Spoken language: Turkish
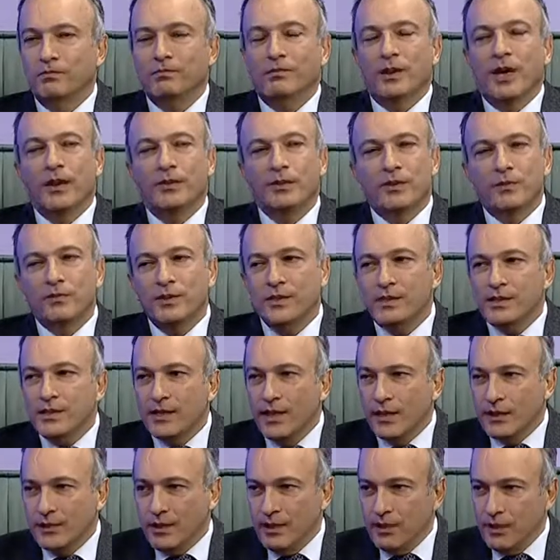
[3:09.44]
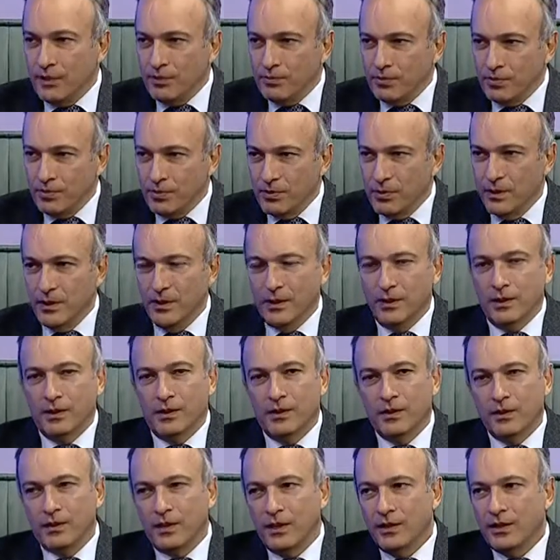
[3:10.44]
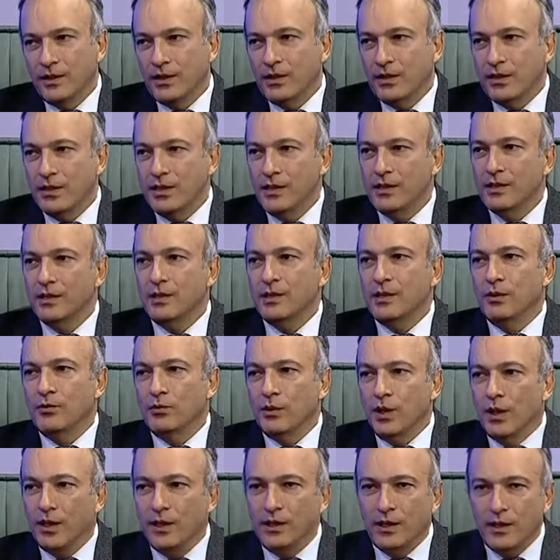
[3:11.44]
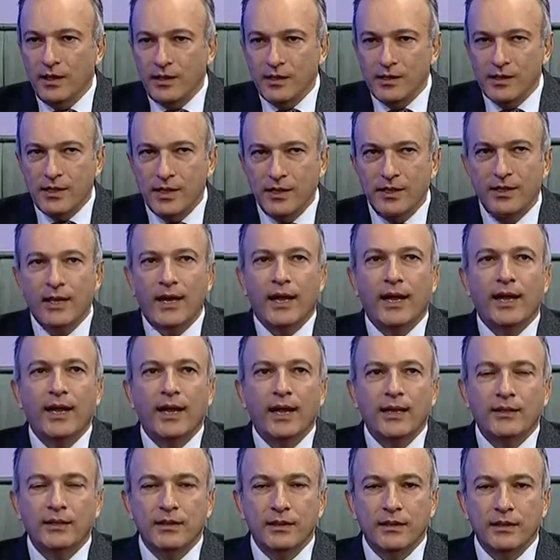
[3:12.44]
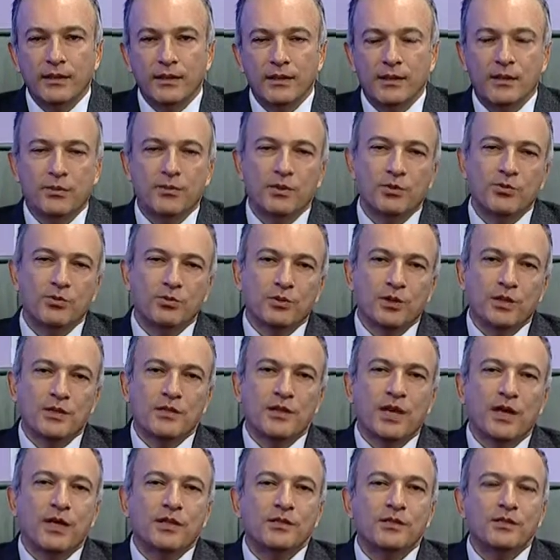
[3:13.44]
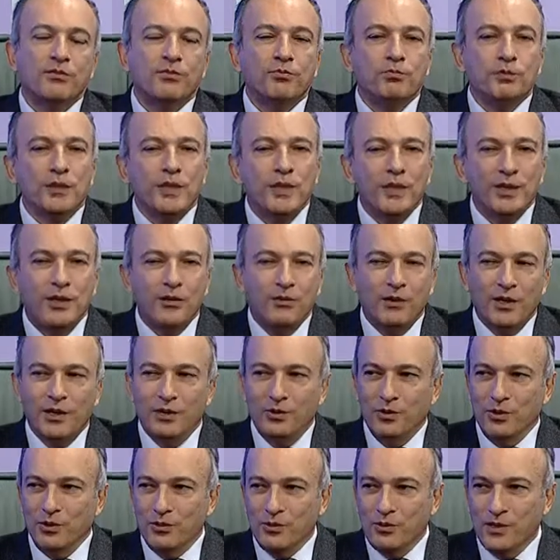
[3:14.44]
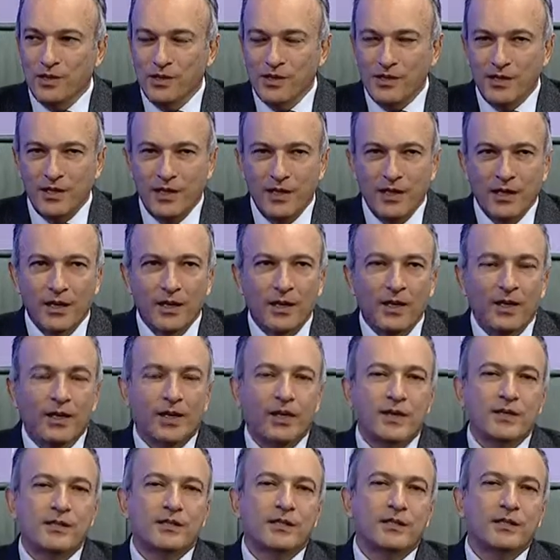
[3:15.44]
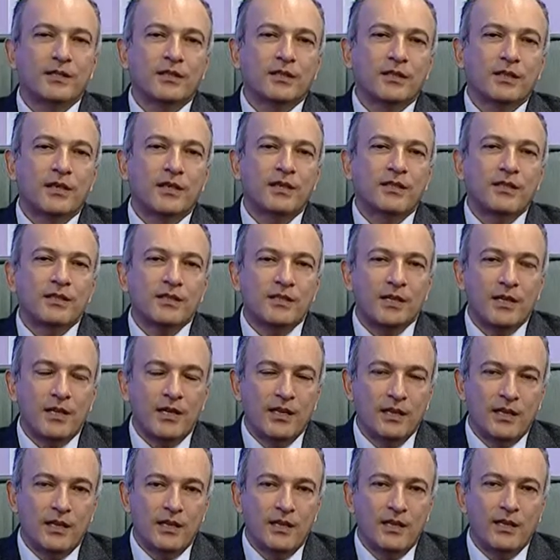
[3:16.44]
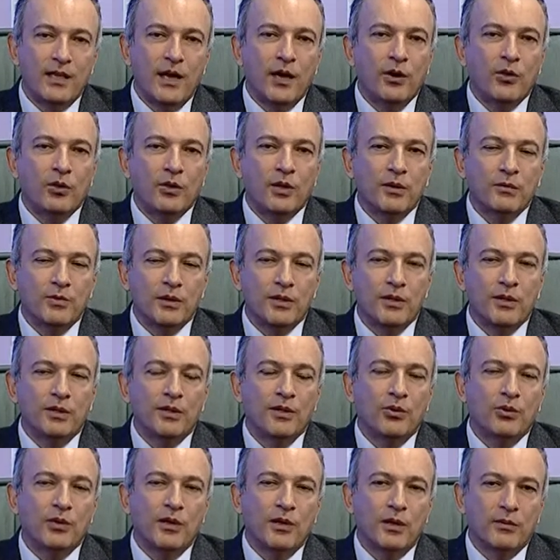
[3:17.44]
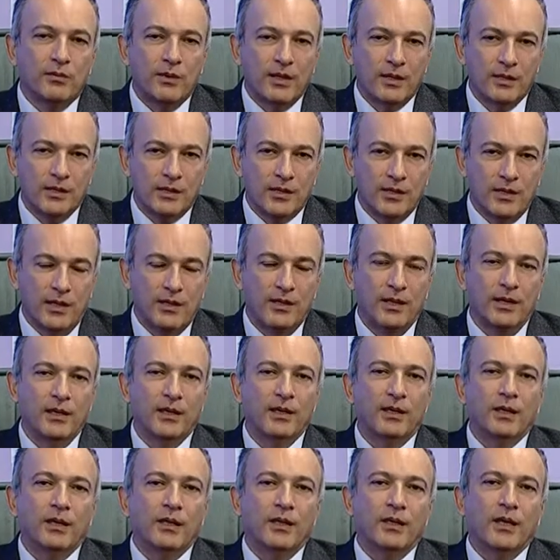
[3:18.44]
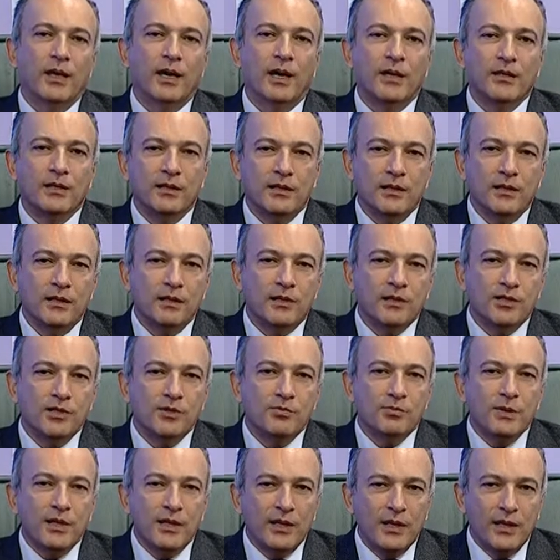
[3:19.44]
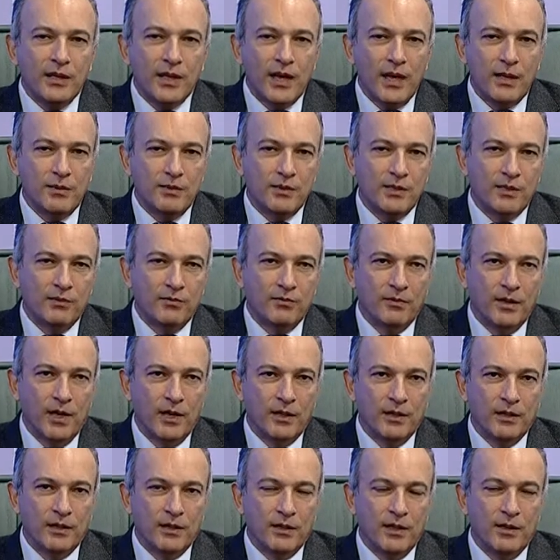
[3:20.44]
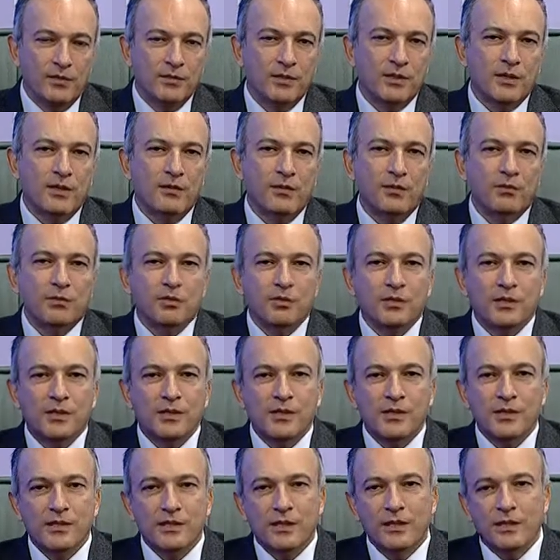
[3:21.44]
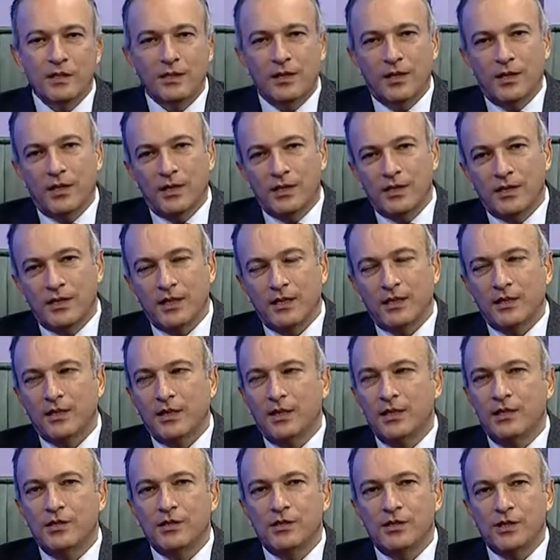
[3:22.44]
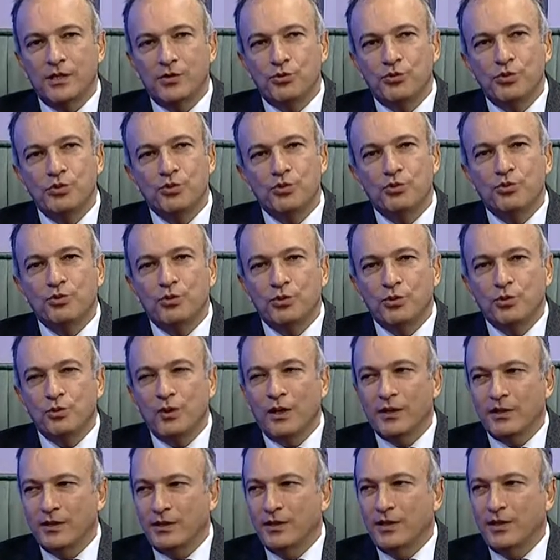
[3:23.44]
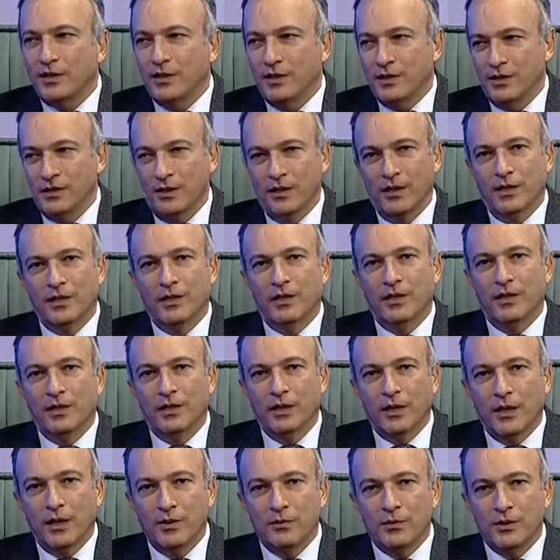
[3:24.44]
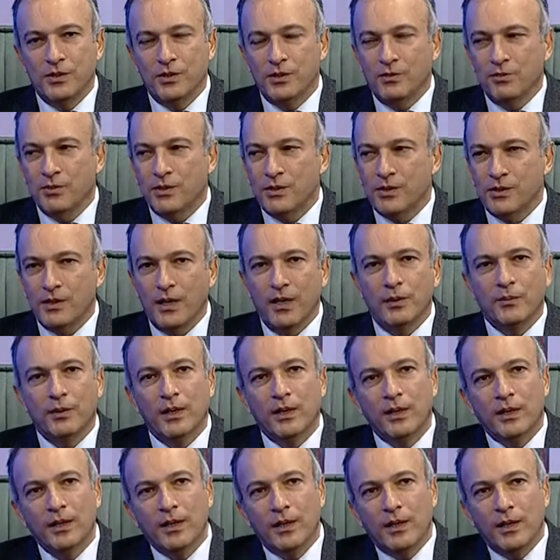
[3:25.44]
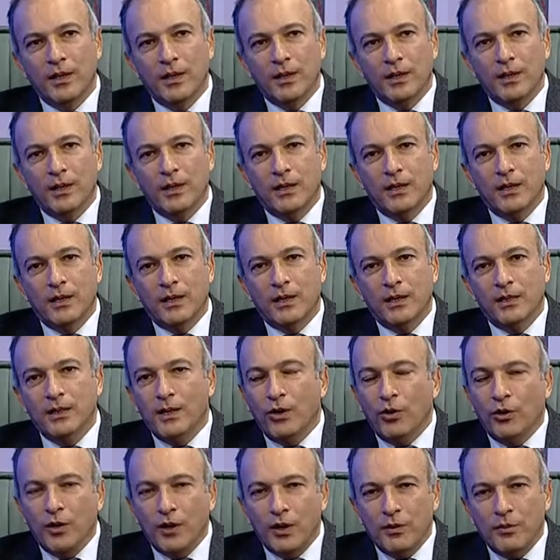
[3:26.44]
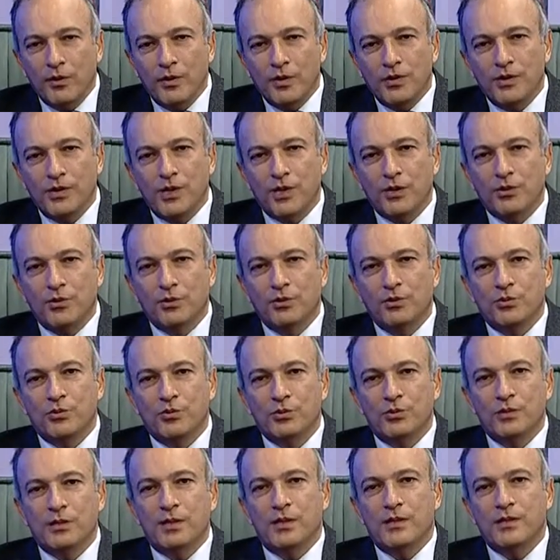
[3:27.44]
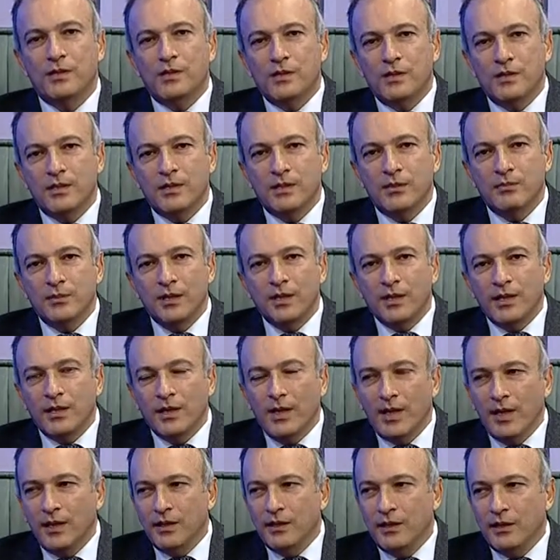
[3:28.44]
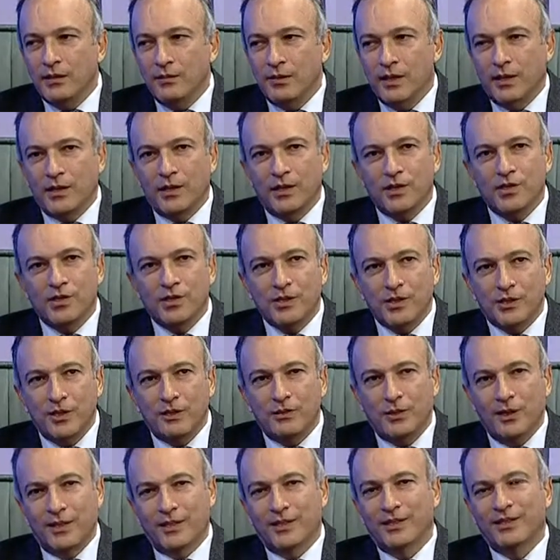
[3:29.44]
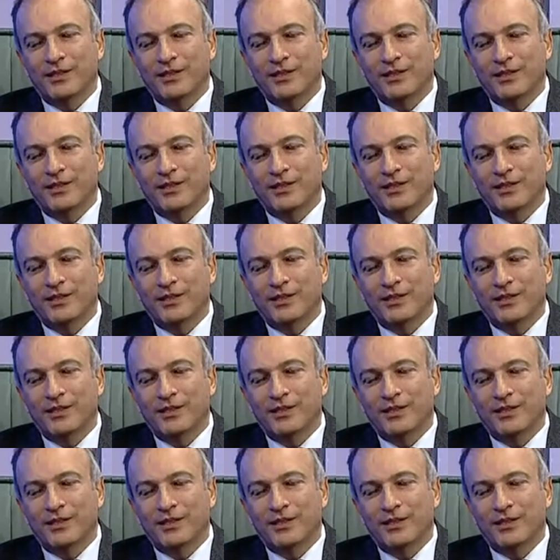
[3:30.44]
Ama bizzat gelip e, tetkiklerinizle, Muayene muayenenizle şart. değerlendirilirse biz burada sadece bilgi veriyoruz Kesinlikle. size. Hastalıklarınızla ilgili ne olabilir, ne olamaz. Hani aydınlatıcı bilgiler bizim verdiklerimiz ama burada sizin hastalıklarınıza çözüm bulmak değil e, amacımız ama e, ne olabileceği konusunda sizi bilgilendirmek, açıklamak.